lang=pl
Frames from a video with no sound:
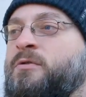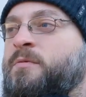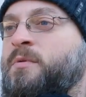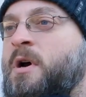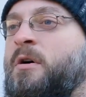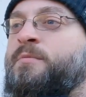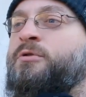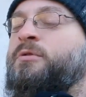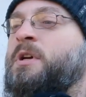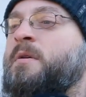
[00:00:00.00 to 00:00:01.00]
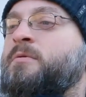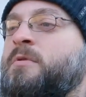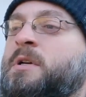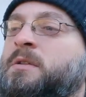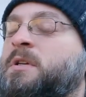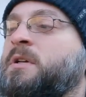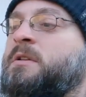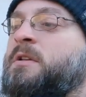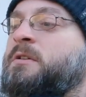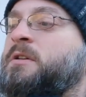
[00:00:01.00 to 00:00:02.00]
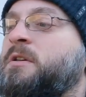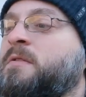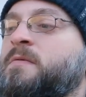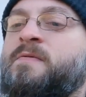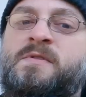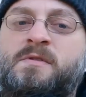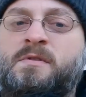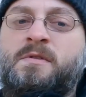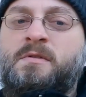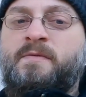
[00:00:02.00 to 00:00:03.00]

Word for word: Już była obrzutka, były te tynki wz,